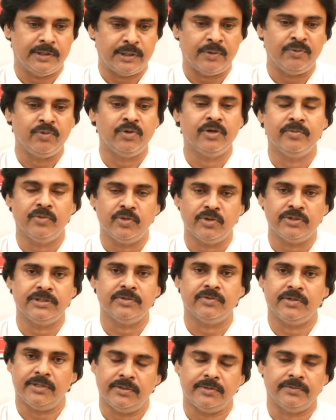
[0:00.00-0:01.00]
అవి కూడా
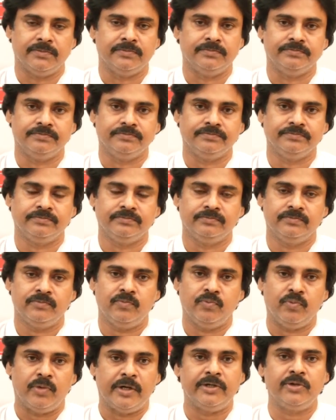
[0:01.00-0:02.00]
మొగజీవాలు
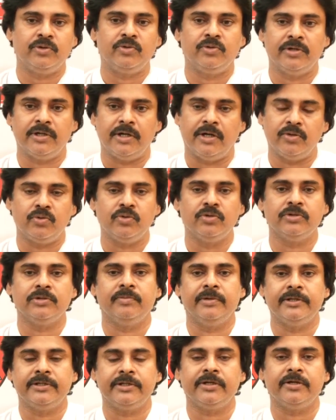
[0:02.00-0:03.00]
వాటికి కూడా హక్కు ఉంది
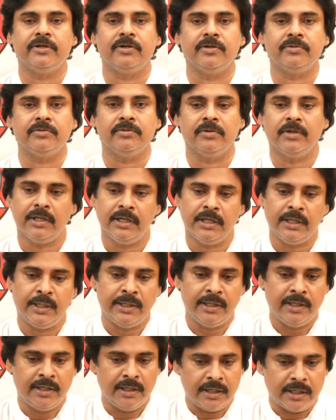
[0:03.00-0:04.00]
బతికే హక్కు
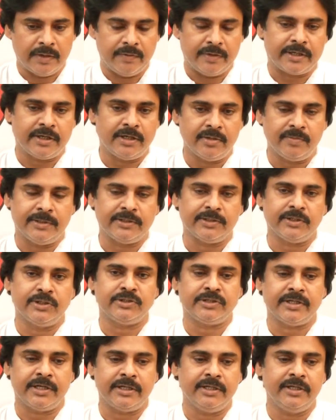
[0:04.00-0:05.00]
అవి ఎక్కడన్నా
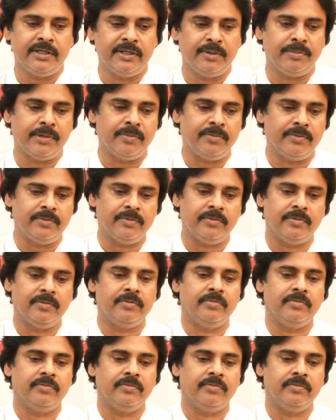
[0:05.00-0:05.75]
బతకచ్చు కానీ పాపం